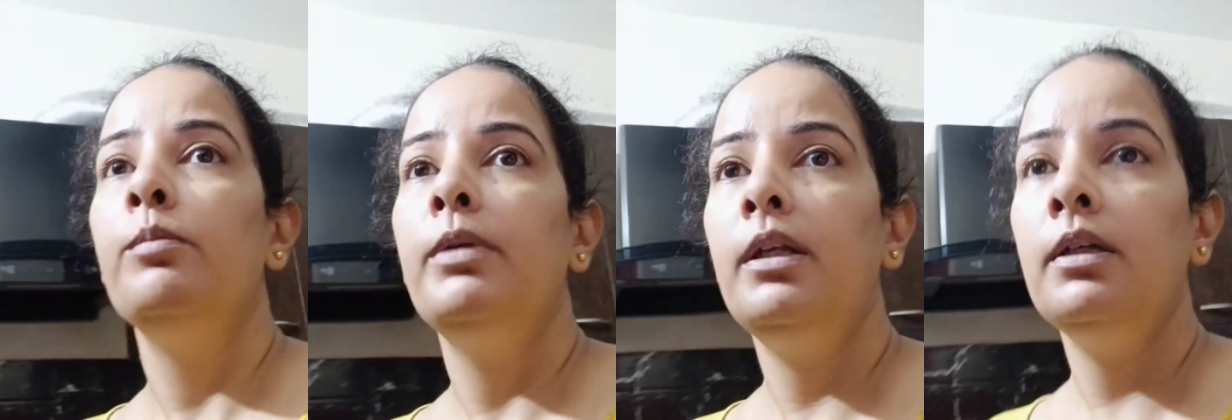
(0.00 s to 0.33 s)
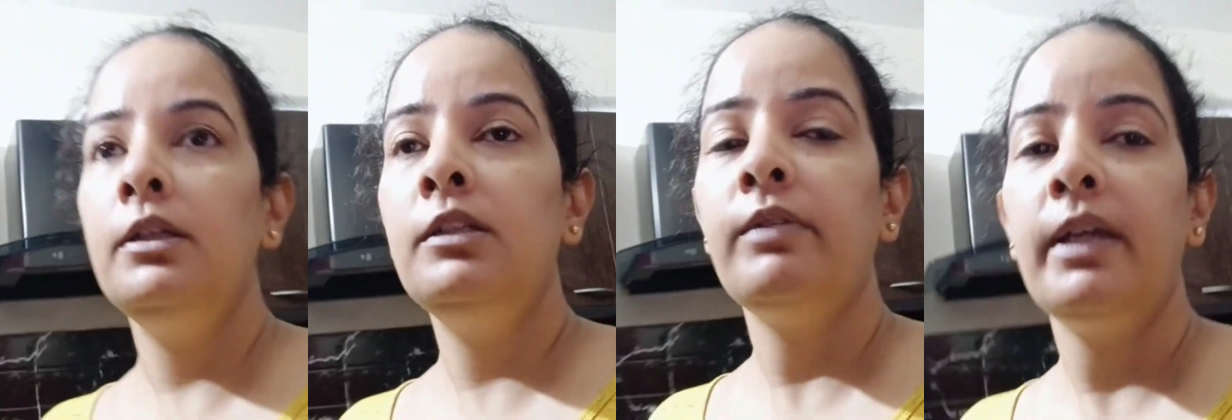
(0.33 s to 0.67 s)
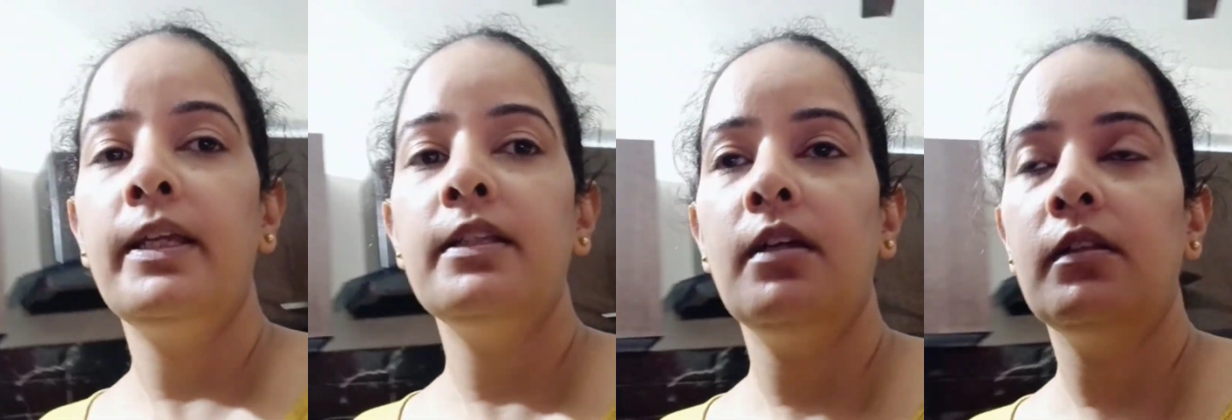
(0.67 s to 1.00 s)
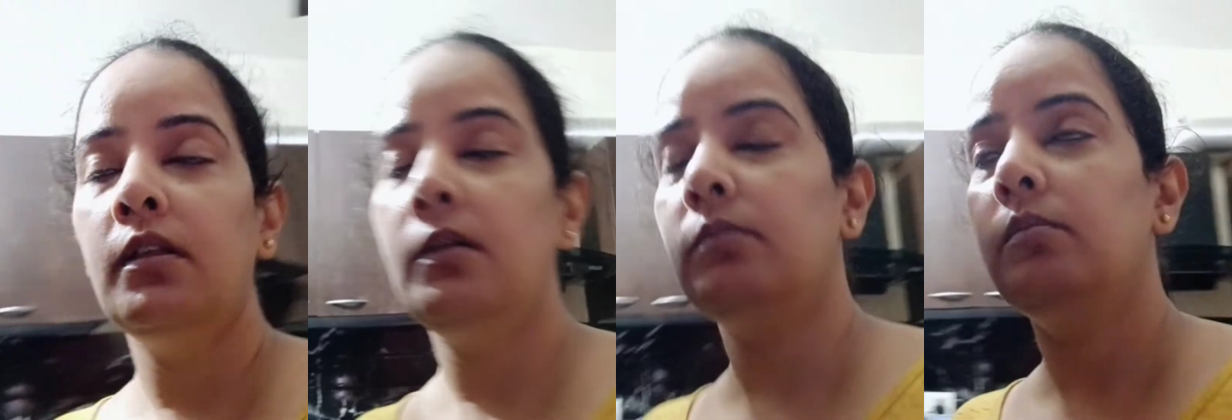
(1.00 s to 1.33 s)
पर अगर दवाई के साथ
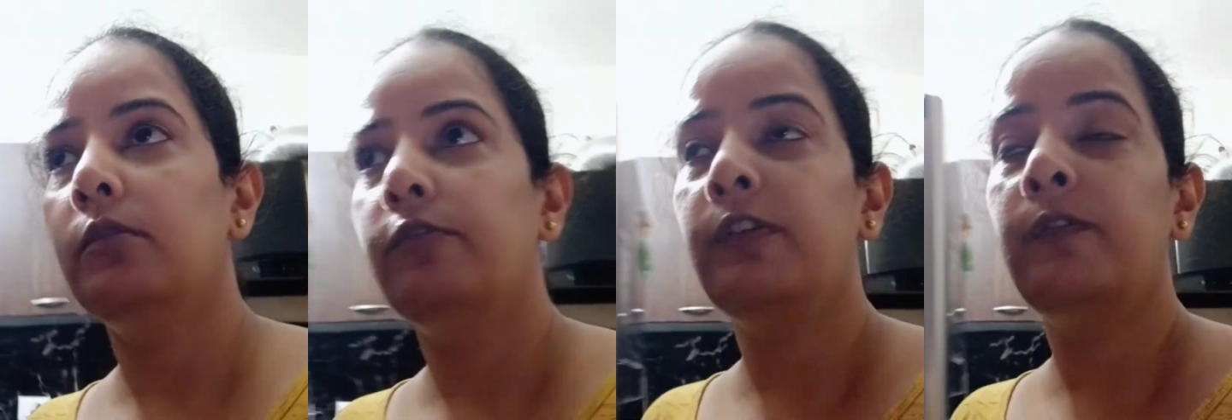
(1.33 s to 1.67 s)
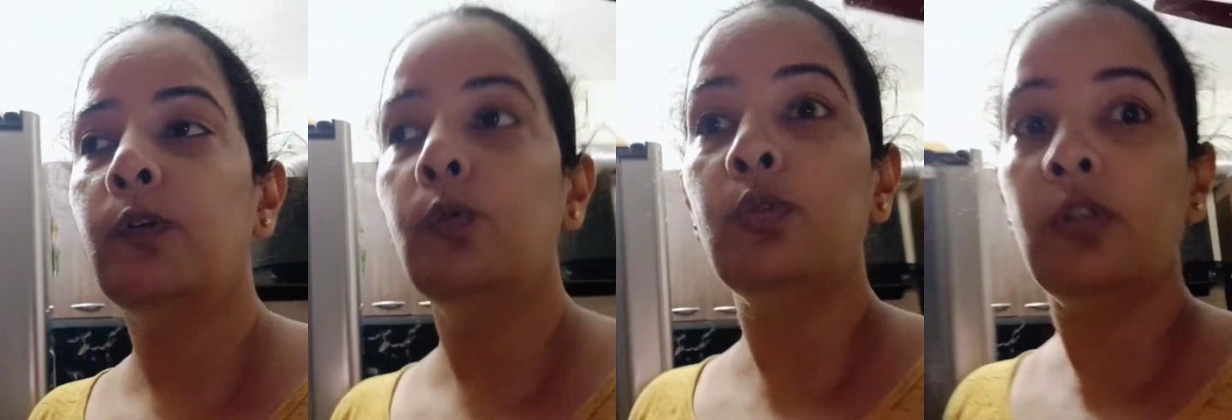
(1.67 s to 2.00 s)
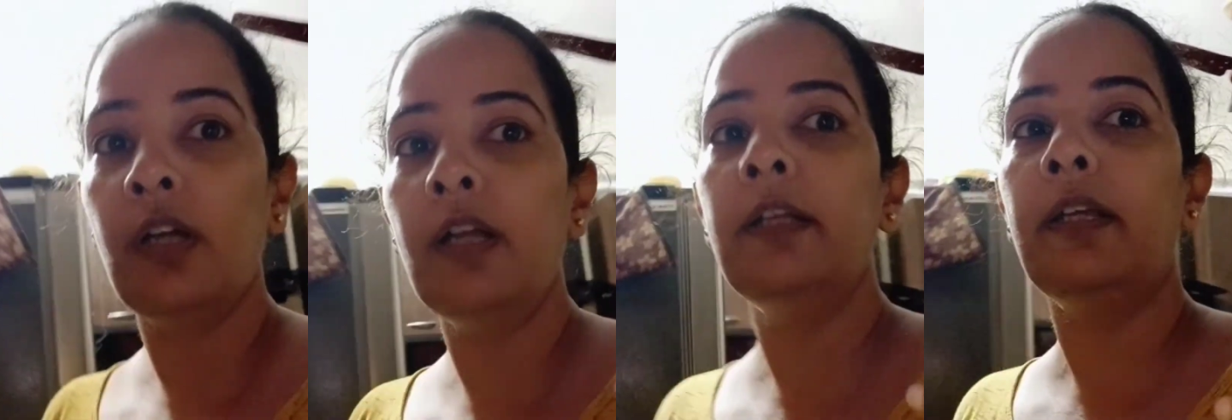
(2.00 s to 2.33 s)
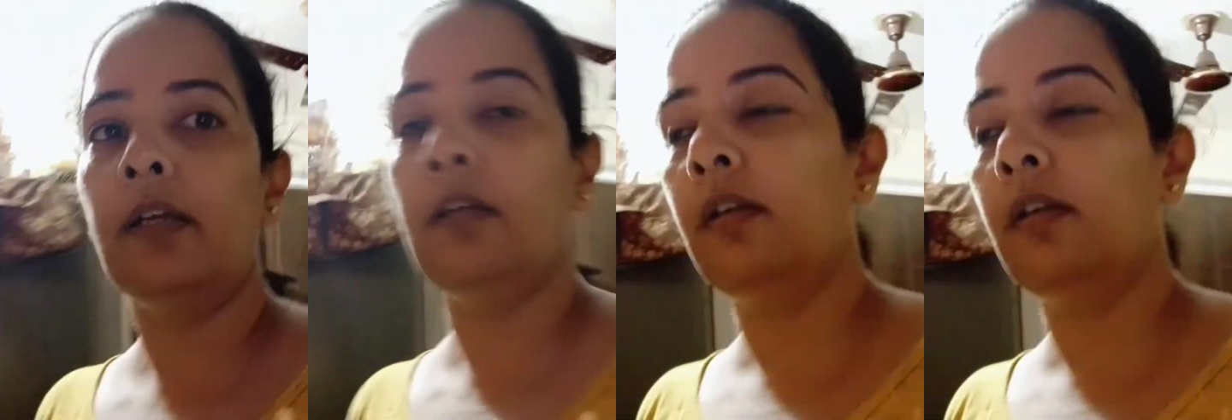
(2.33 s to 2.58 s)
ना फीवर उतरा नहीं है